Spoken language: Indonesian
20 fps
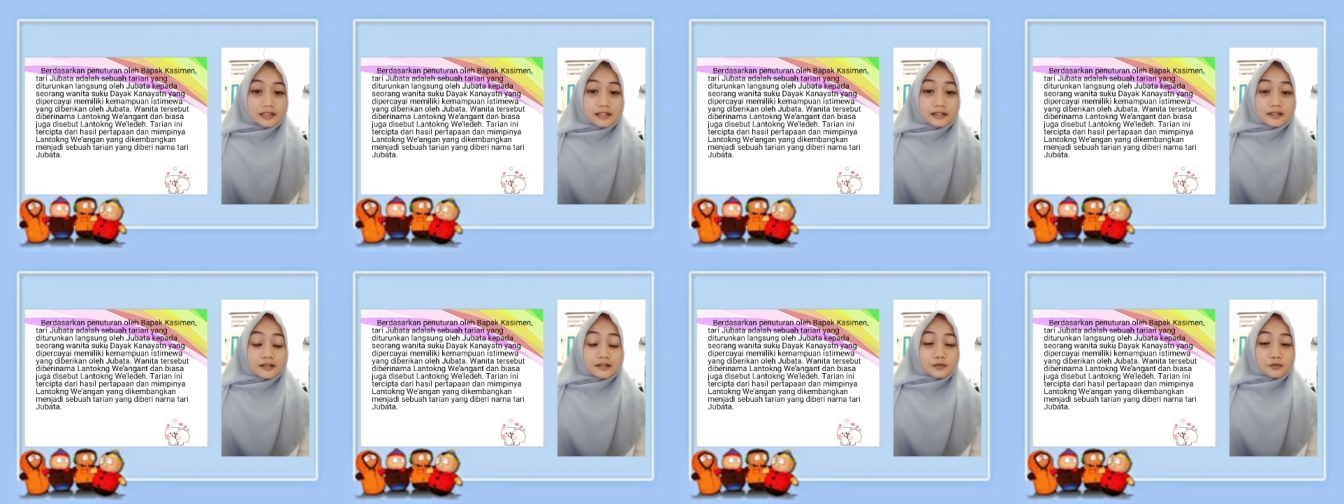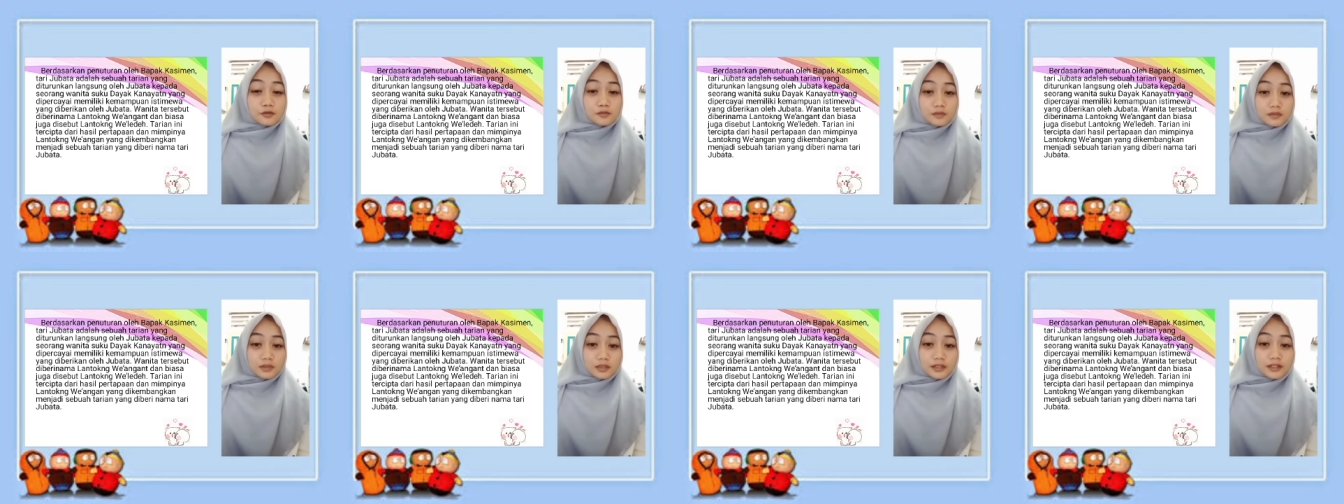
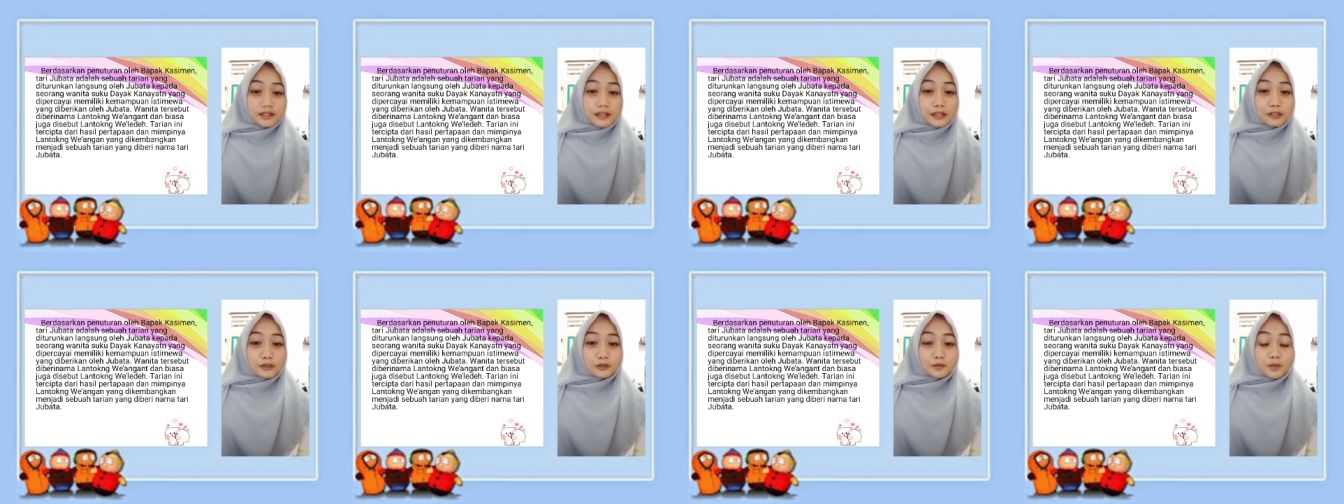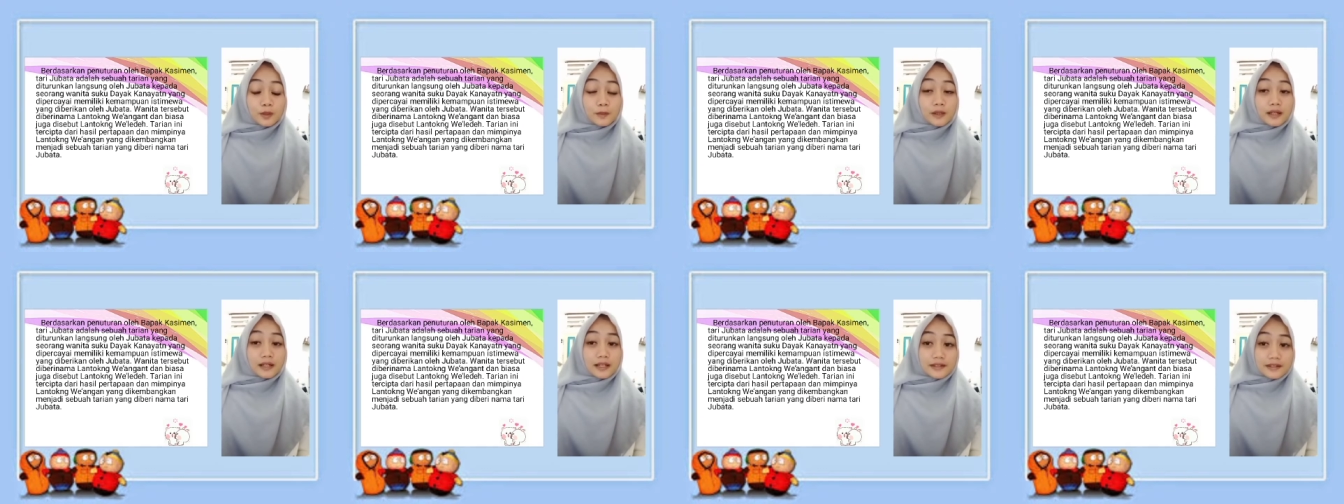narasumber yaitu
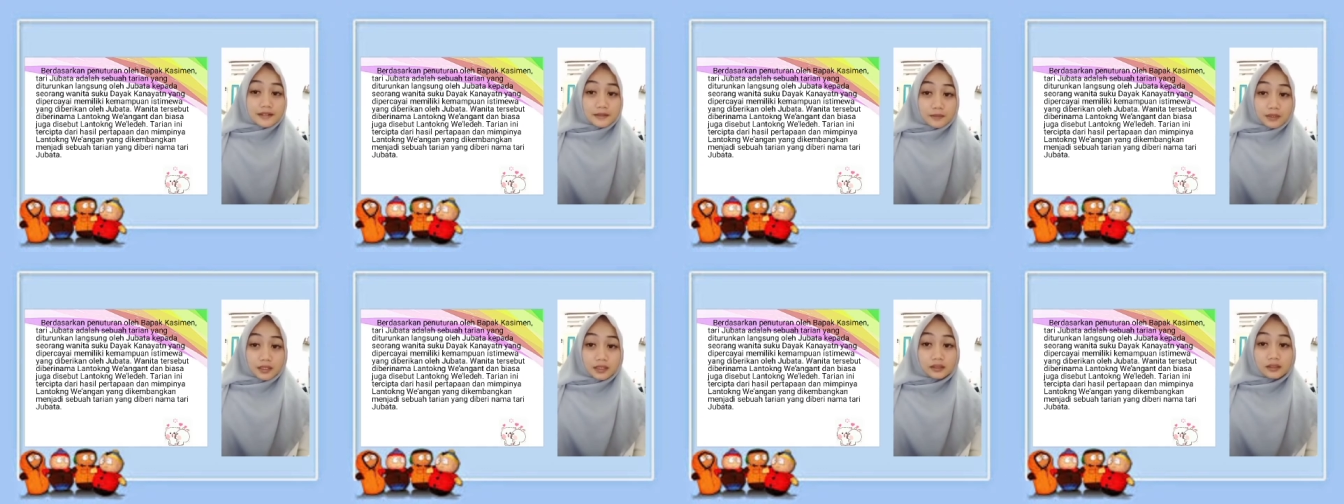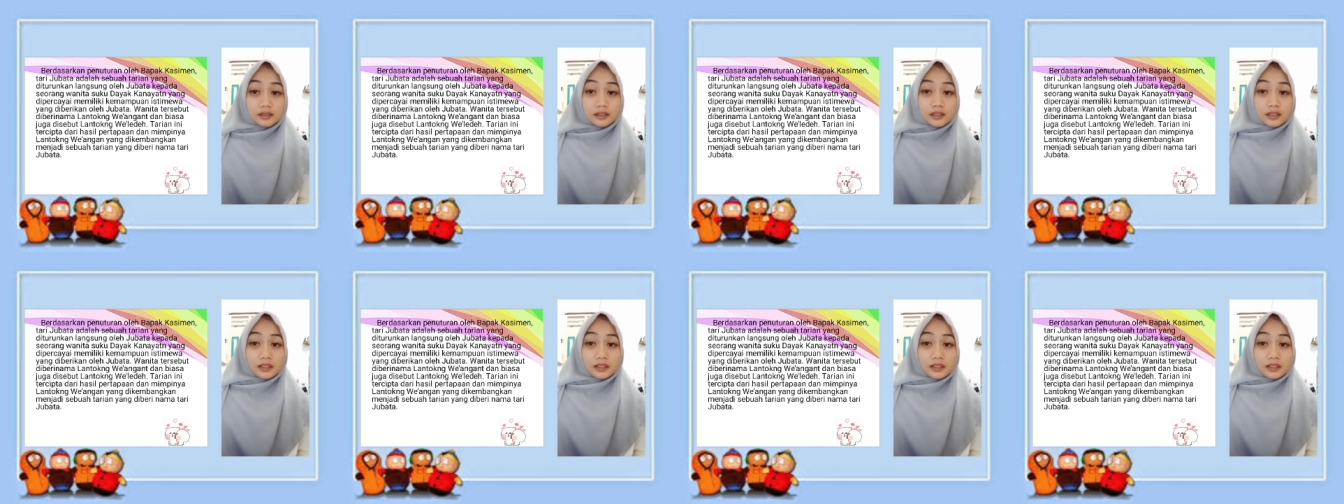Bapak Kasimen,